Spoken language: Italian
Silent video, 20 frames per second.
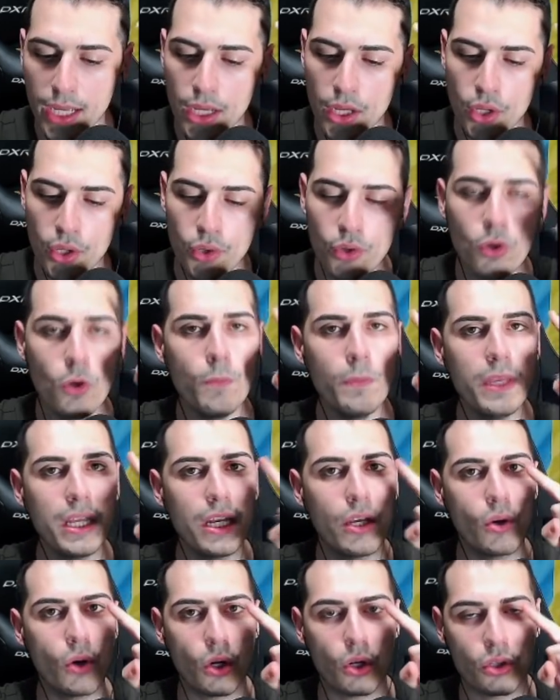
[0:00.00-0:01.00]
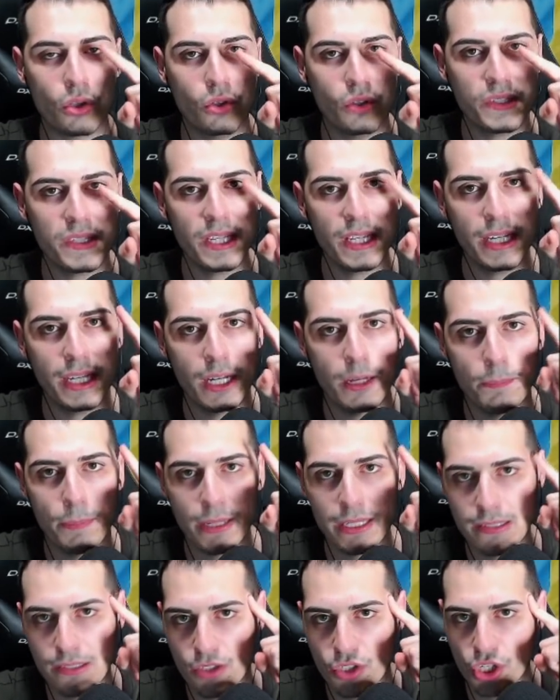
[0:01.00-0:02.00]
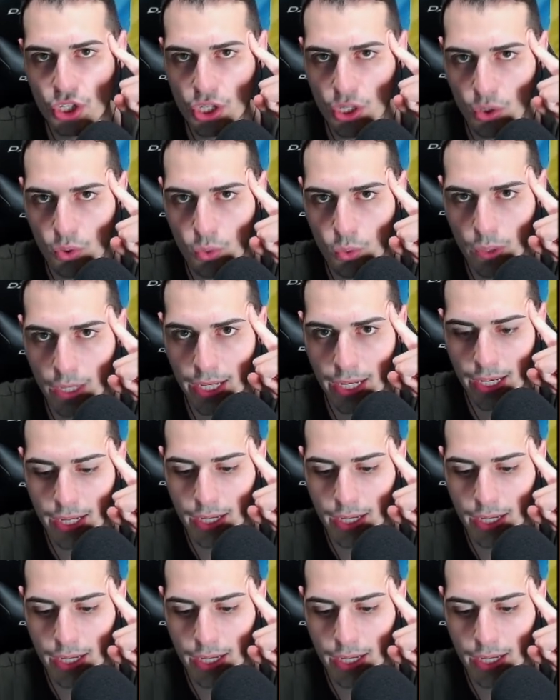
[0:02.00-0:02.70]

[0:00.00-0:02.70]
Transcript: Non mi ricordo se nel pass 5